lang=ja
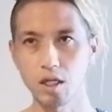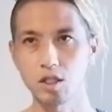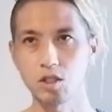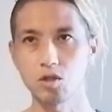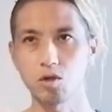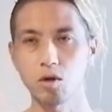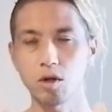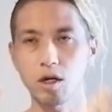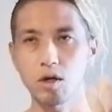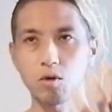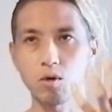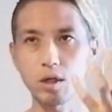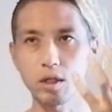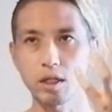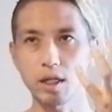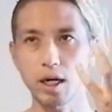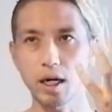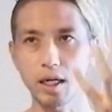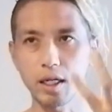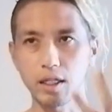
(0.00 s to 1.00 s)
それがこう
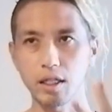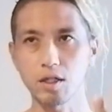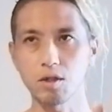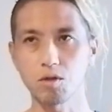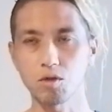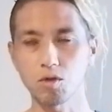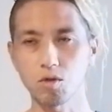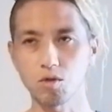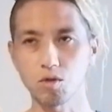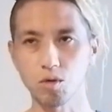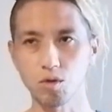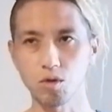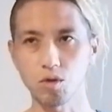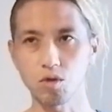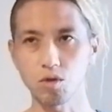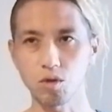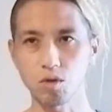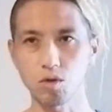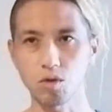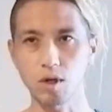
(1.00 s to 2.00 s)
やって晴れていくと、どん
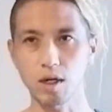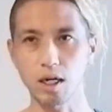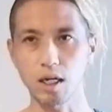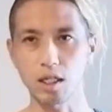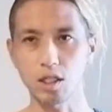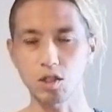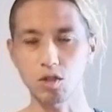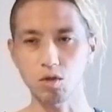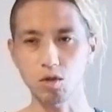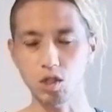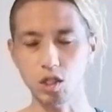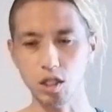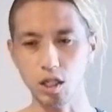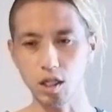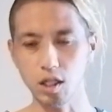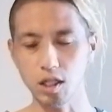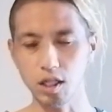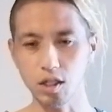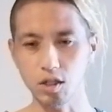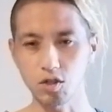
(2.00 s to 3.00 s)
どんどんどん乾燥して
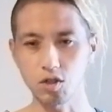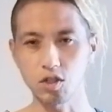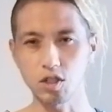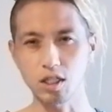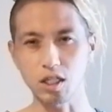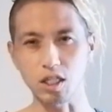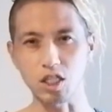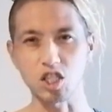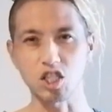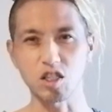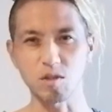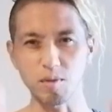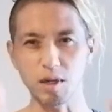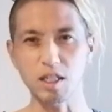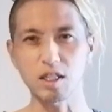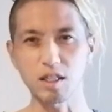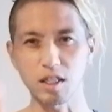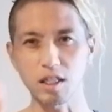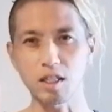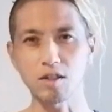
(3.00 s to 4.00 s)
いって、土が締
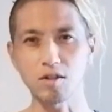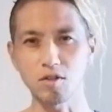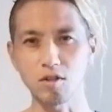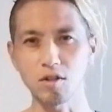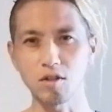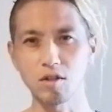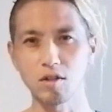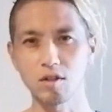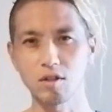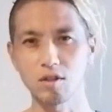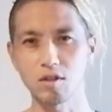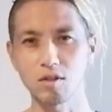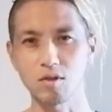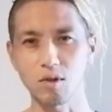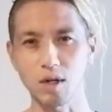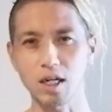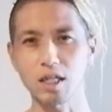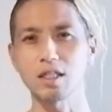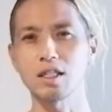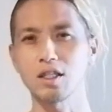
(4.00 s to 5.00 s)
まっていく。
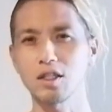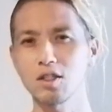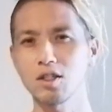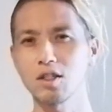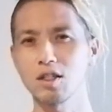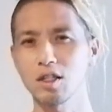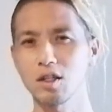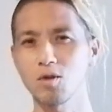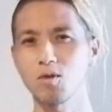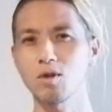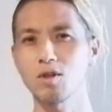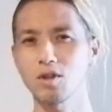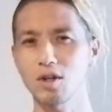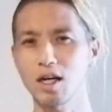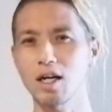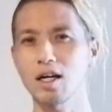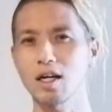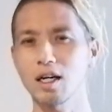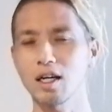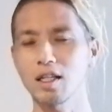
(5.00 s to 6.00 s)
わかる俺の
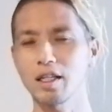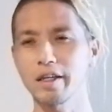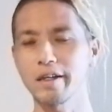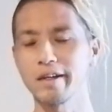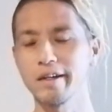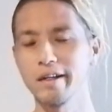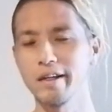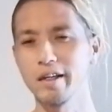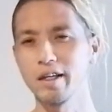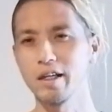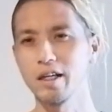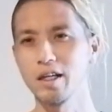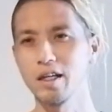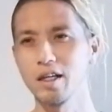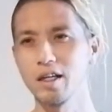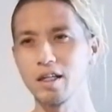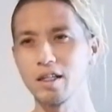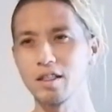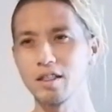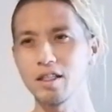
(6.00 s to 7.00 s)
考え
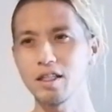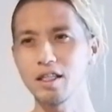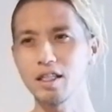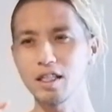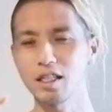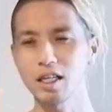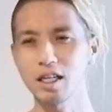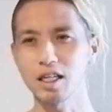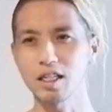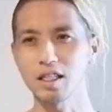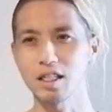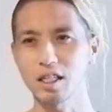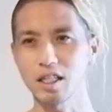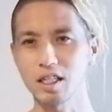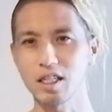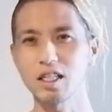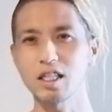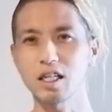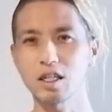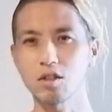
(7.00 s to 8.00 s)
で。で、息がで
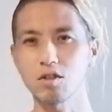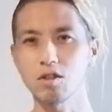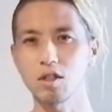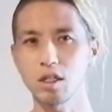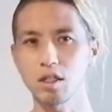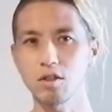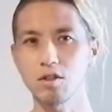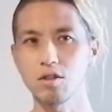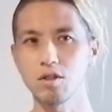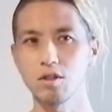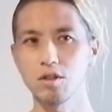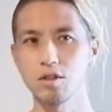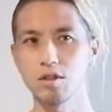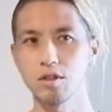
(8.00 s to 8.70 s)
きなくなる。